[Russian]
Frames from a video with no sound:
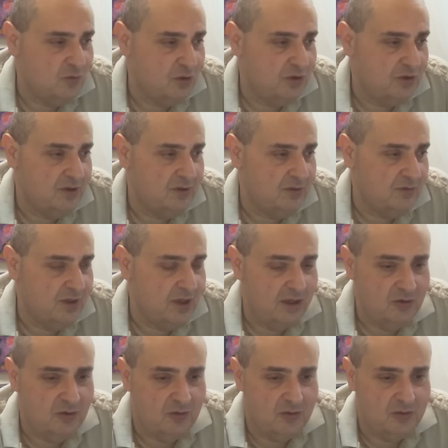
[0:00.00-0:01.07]
Вот в
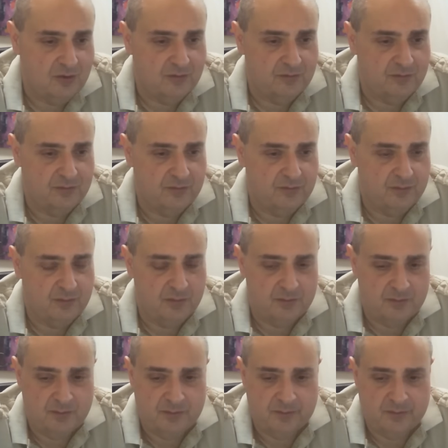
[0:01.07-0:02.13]
НАТО
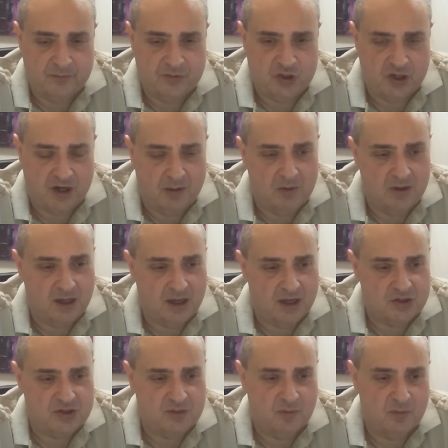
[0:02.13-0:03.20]
ну, вчера была,
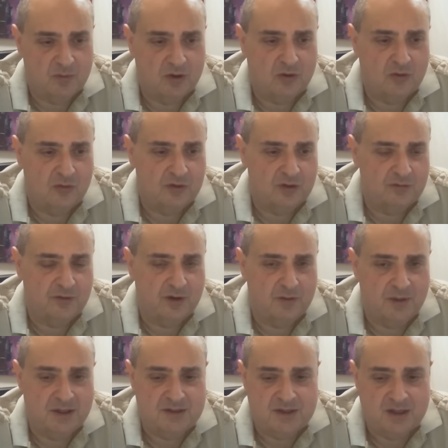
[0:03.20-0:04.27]
кажется, опубликована
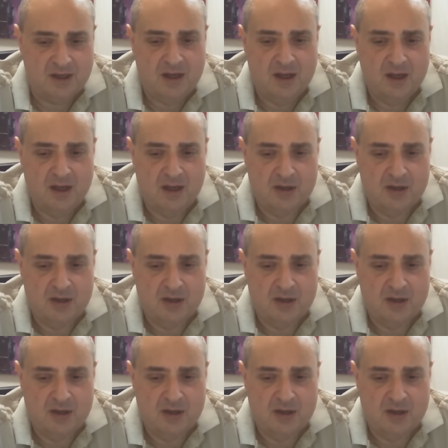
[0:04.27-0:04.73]
информация,